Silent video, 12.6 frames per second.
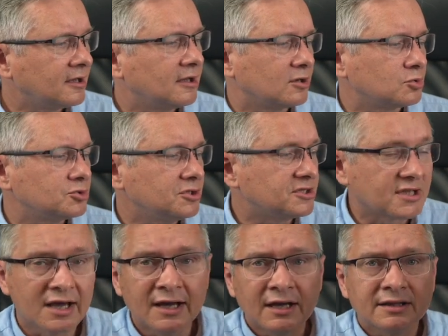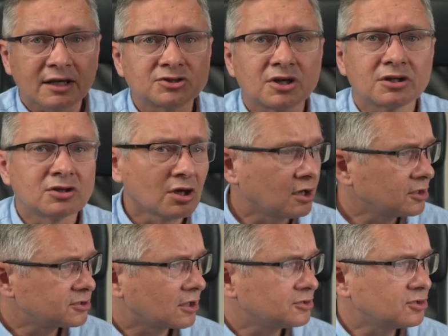e, różnica. Także to
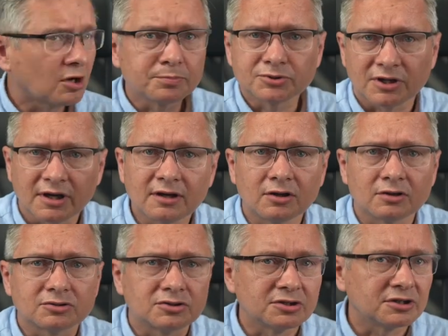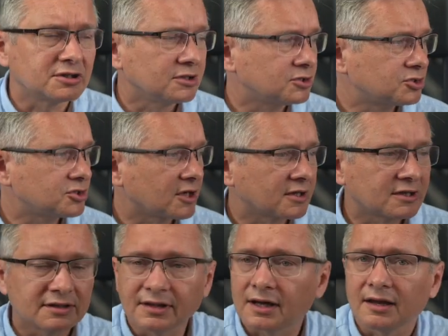jeśli chodzi o przegląd tych trzech
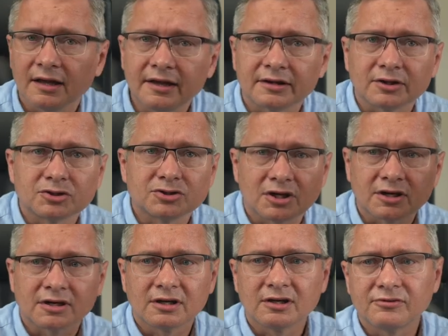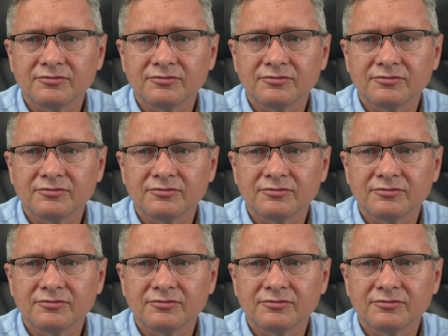naklejek, tych trzech y,